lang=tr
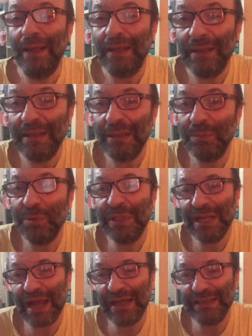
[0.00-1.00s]
E,
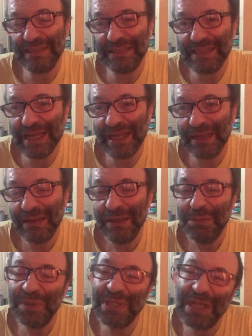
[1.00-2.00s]
bunlar artık ne?
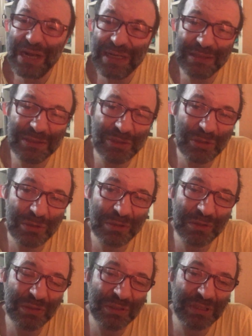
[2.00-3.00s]
Bunlar artık
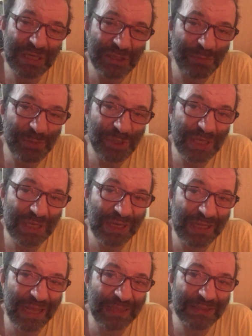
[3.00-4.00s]
çok geçmişte
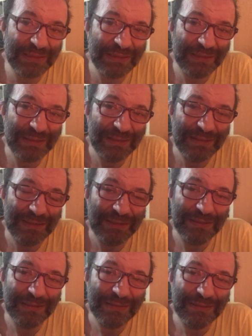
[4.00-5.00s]
kalan
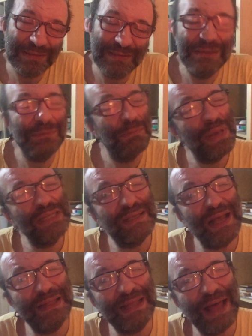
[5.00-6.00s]

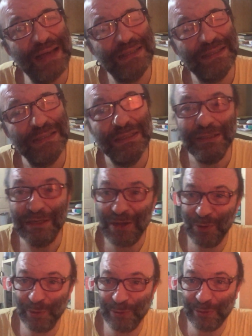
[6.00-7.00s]
masallar ne
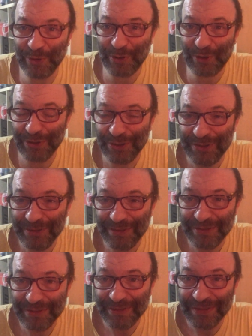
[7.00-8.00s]
oluyor?
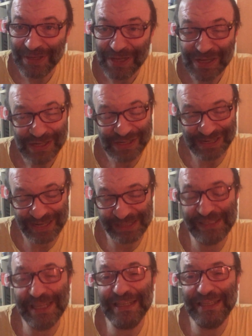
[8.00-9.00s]

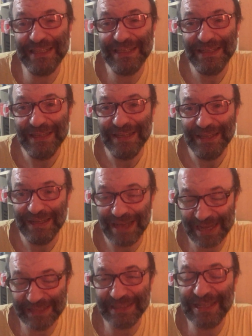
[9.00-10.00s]
Klasik
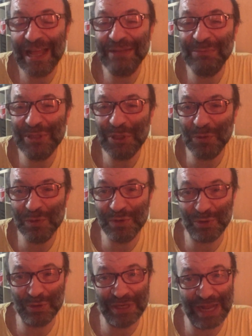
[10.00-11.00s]
aydınlanmacı
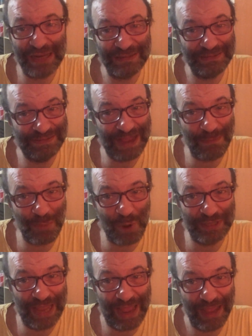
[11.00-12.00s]
unsurlar
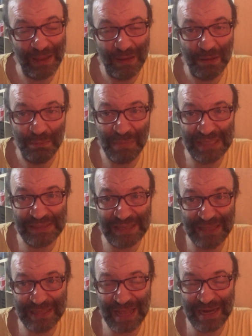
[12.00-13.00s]
demode
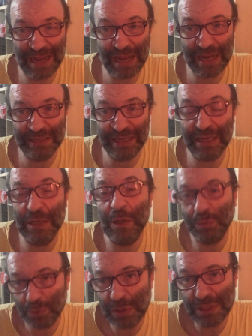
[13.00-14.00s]
masallar haline
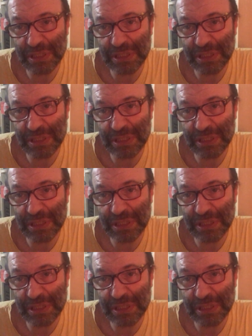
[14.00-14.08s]
geliyor. Bunu